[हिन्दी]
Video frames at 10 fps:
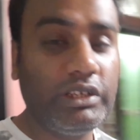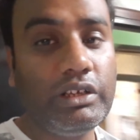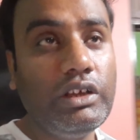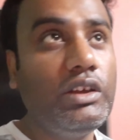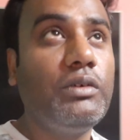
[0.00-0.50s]

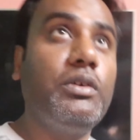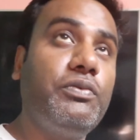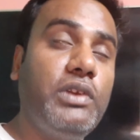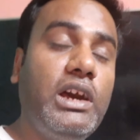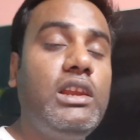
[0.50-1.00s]
नहीं और
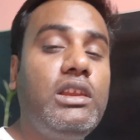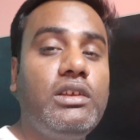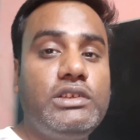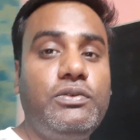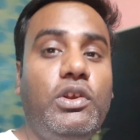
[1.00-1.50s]
फिलहाल
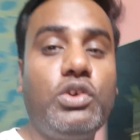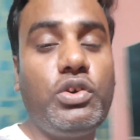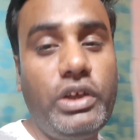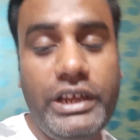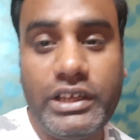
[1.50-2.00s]
इस ब्लॉग
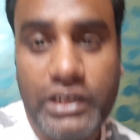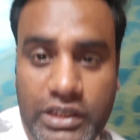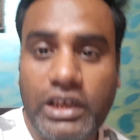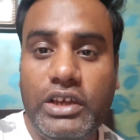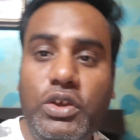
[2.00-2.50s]
को एंड
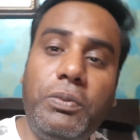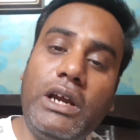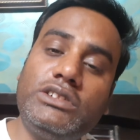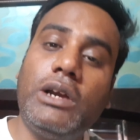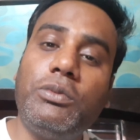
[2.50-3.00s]
करते हैं आई होप
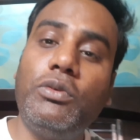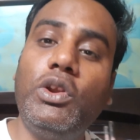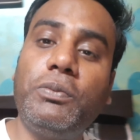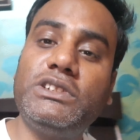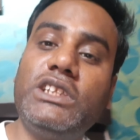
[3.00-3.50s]
आज का आपको
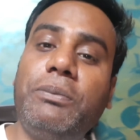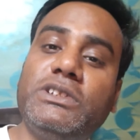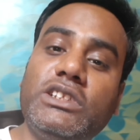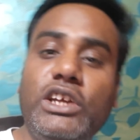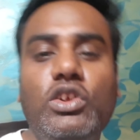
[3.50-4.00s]
वीलॉग पसंद आए
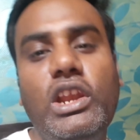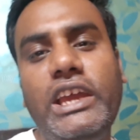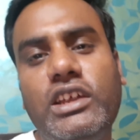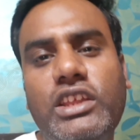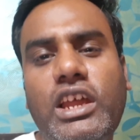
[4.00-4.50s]
पसंद आए तो
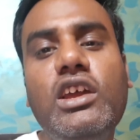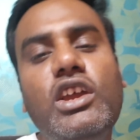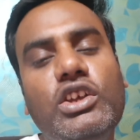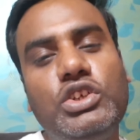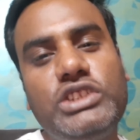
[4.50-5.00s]
लाइक कर देना
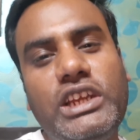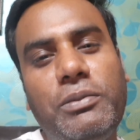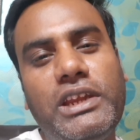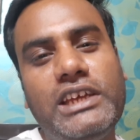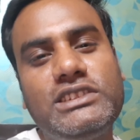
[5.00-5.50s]
जो चैनल
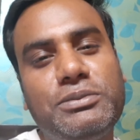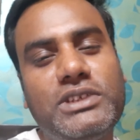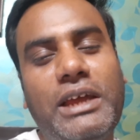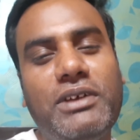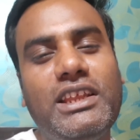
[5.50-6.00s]
बने
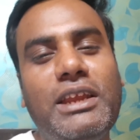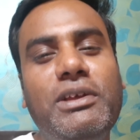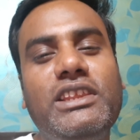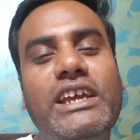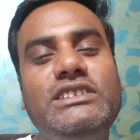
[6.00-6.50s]
सब्सक्राइब कर देना
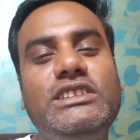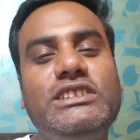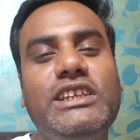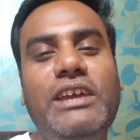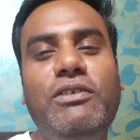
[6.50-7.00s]
मिलते हैं ऐसे
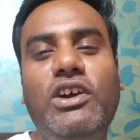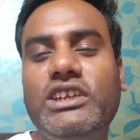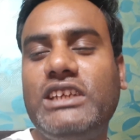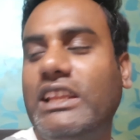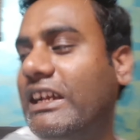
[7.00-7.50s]
अच्छे से नए ब्लॉग
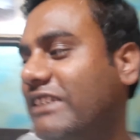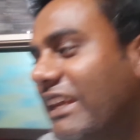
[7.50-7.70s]
के साथ आज